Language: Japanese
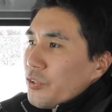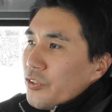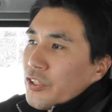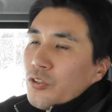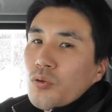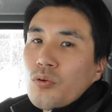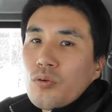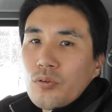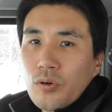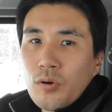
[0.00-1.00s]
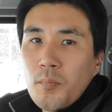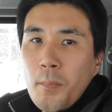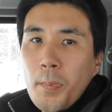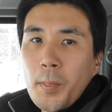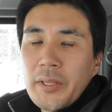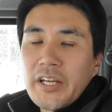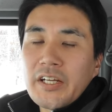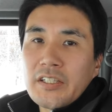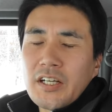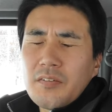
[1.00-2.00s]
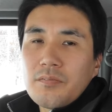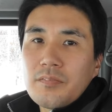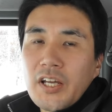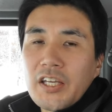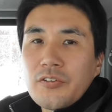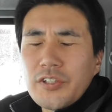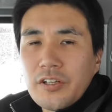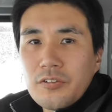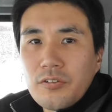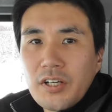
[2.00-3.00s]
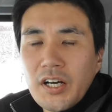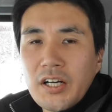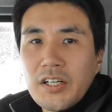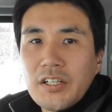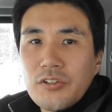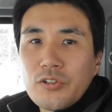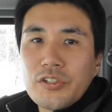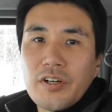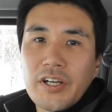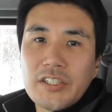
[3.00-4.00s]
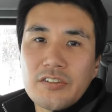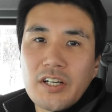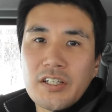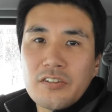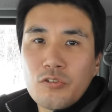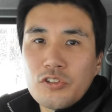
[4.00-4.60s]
有機農法のやり方、堆肥を入れるとか、浴肥を生やすとか、